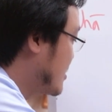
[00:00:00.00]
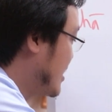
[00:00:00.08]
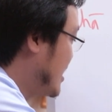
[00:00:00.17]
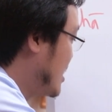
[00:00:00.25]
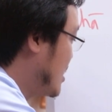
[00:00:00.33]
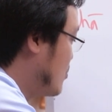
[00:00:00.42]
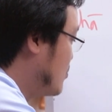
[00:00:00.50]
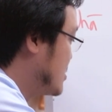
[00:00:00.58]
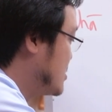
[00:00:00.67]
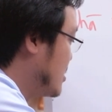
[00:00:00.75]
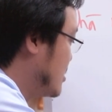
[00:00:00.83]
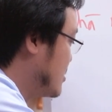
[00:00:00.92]
Đây là ông mặt
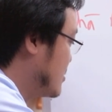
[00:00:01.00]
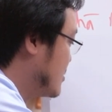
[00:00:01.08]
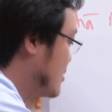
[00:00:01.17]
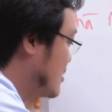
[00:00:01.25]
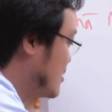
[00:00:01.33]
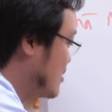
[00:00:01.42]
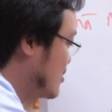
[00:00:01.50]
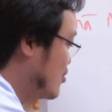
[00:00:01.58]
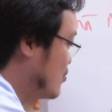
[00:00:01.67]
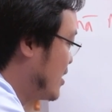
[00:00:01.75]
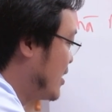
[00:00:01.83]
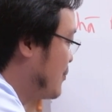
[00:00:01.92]
trời,
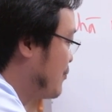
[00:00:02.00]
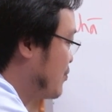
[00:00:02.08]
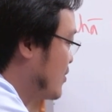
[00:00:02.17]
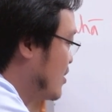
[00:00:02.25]
đúng không ạ?